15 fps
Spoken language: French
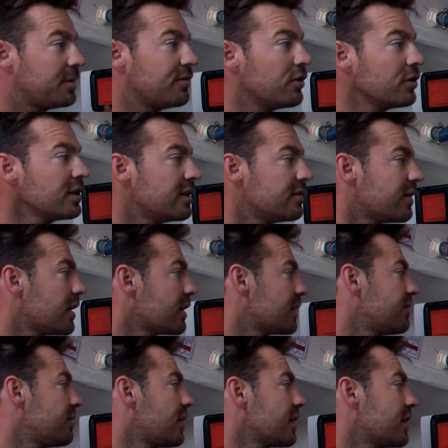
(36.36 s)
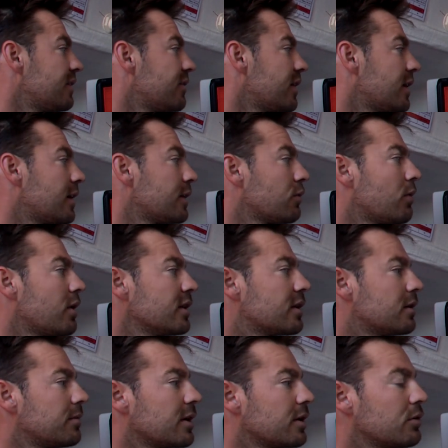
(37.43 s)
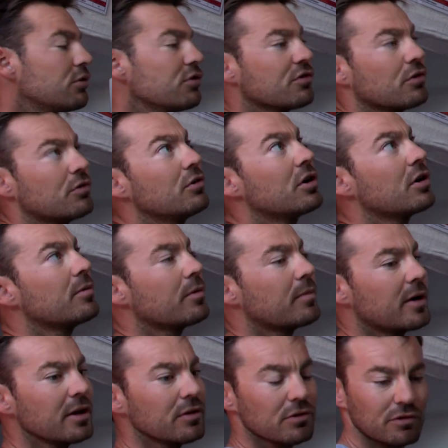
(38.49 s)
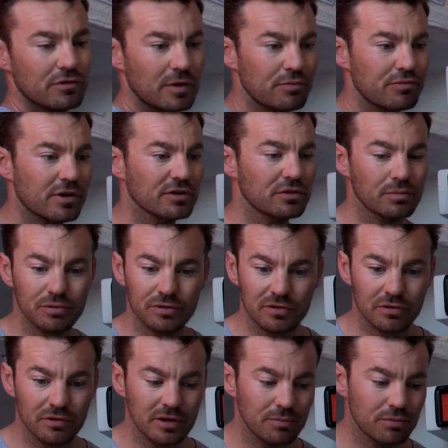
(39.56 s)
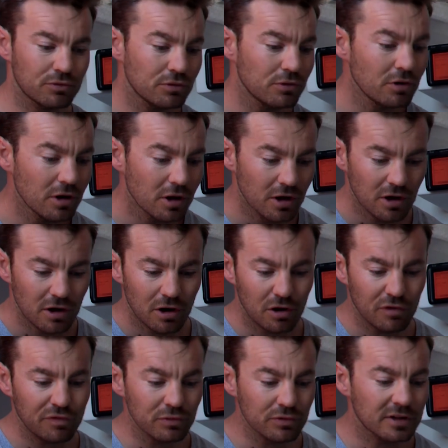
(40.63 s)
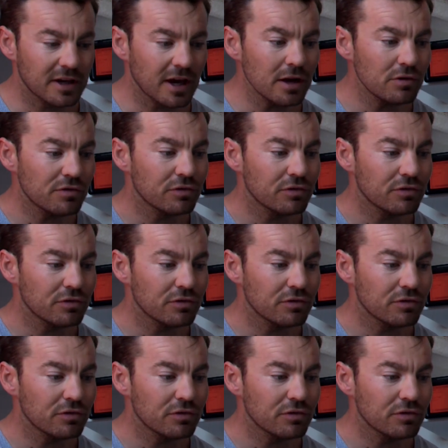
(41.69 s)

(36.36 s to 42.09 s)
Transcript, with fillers: pivote, qui va, qui, va, à droite comme à gauche, en haut comme en bas. Donc on va pouvoir se positionner plutôt en fond de cale, au